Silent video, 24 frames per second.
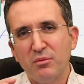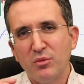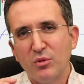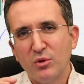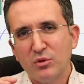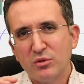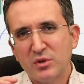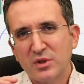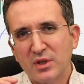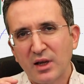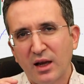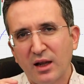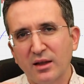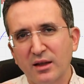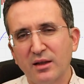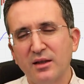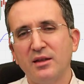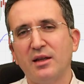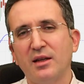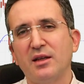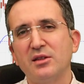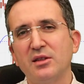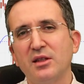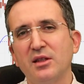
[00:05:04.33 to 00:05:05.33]
bu
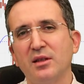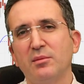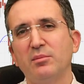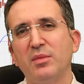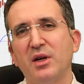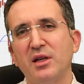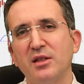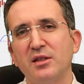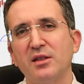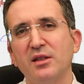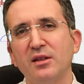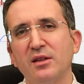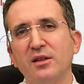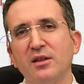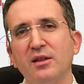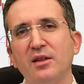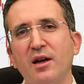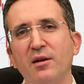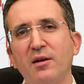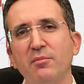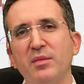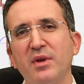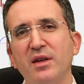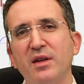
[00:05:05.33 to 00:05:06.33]
salgın hastalık
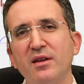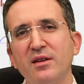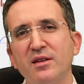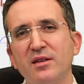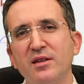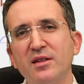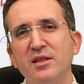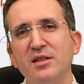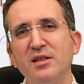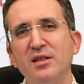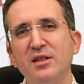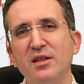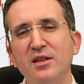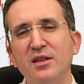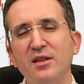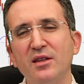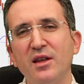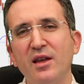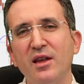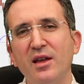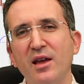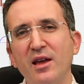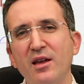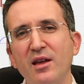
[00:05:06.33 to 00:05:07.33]
başladığından beri
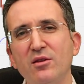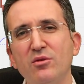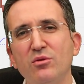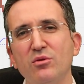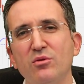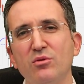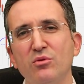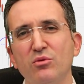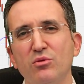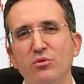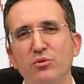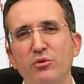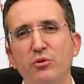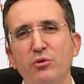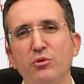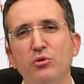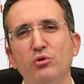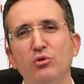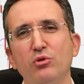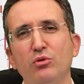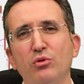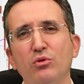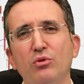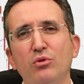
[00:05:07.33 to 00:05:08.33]
riskin en
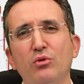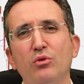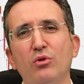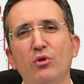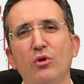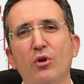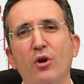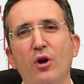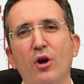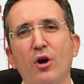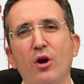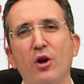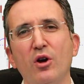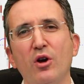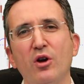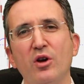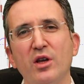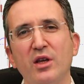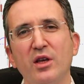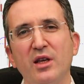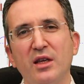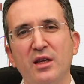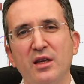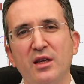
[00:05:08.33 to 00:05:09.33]
düştüğü
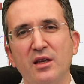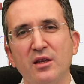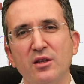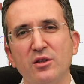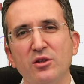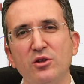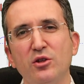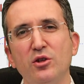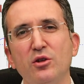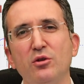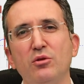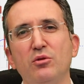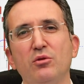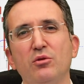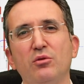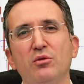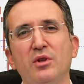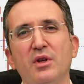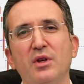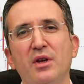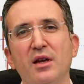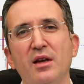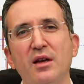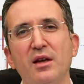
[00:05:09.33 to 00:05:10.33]
ikinci
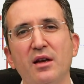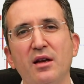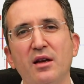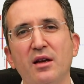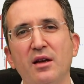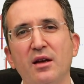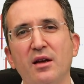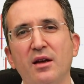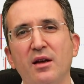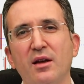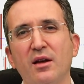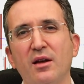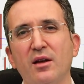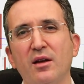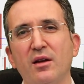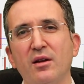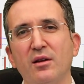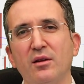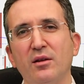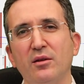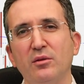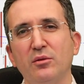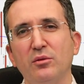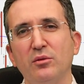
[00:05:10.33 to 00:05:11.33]
günde
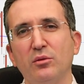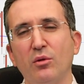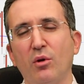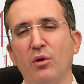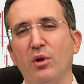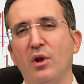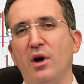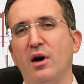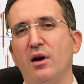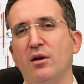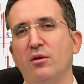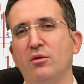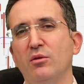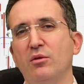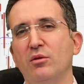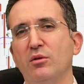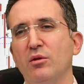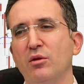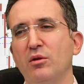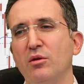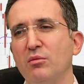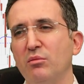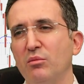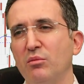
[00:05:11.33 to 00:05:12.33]
Dolar
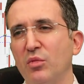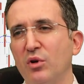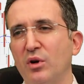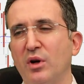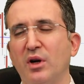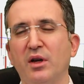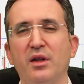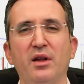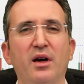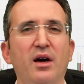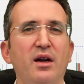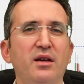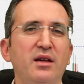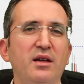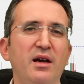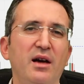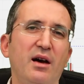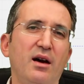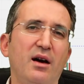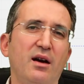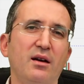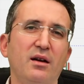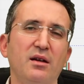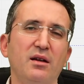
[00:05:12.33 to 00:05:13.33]
kuru bu kadar
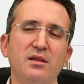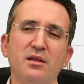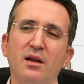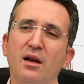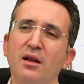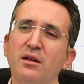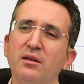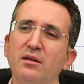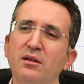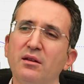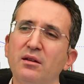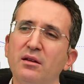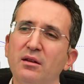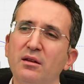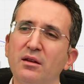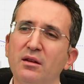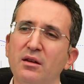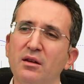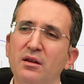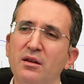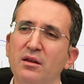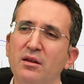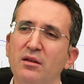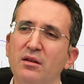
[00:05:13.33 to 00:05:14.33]
değer kazandı.
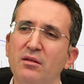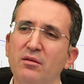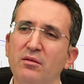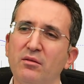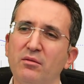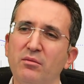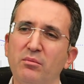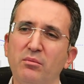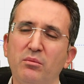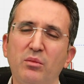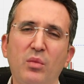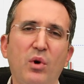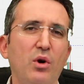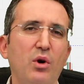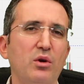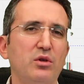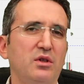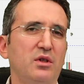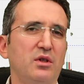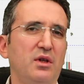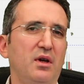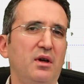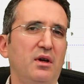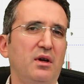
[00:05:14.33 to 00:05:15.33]

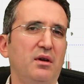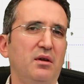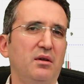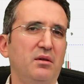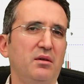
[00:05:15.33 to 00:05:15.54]
Borsa